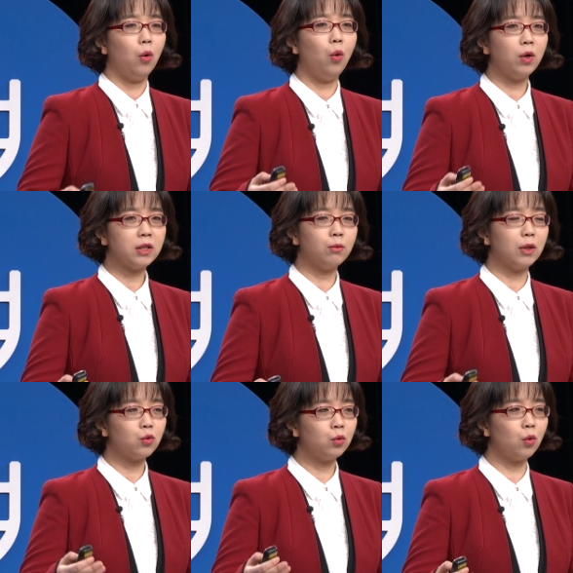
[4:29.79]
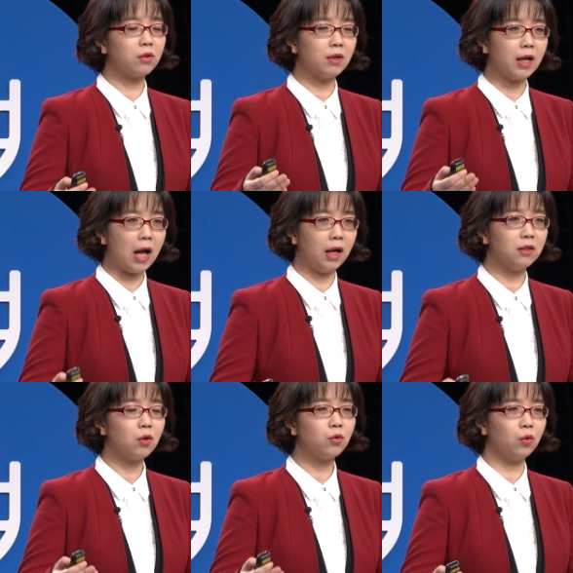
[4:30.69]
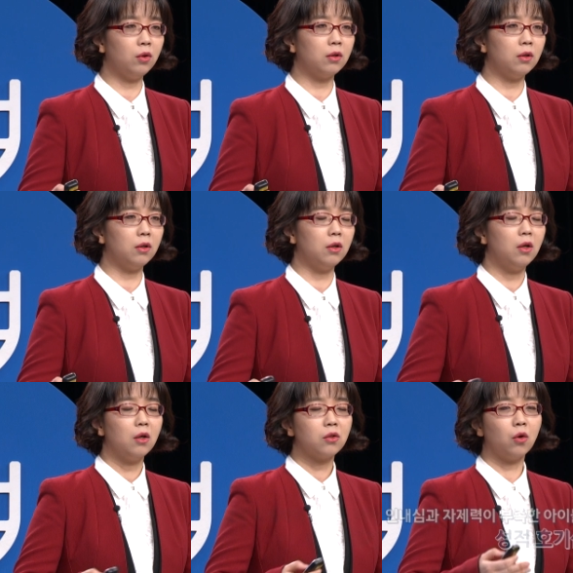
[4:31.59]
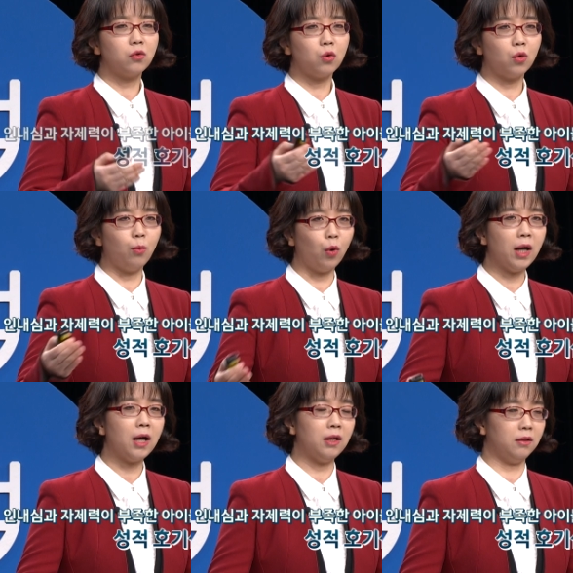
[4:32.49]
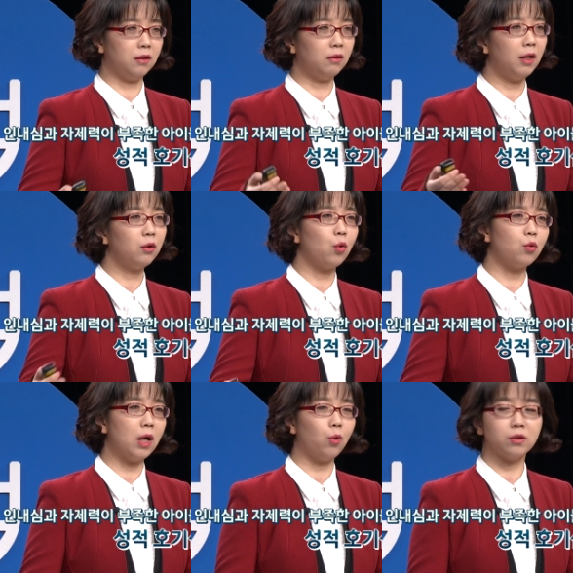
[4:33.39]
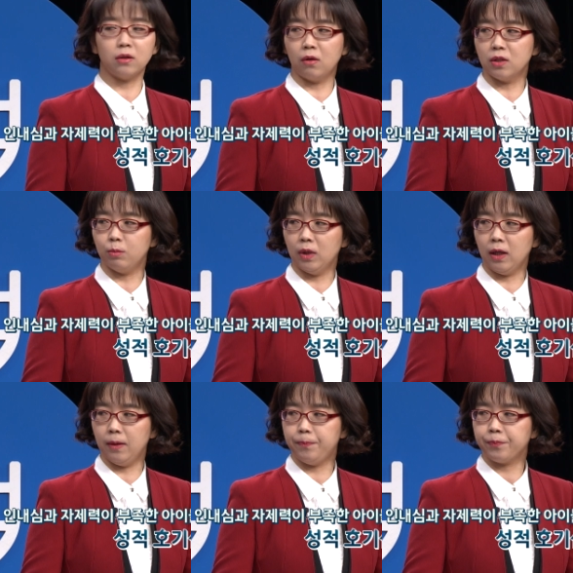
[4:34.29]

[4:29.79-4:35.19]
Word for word: 호기심과 충동성이 강한 청소년들을 성적으로 몰아가는 그러한 교육을 하고 있었던 것입니다.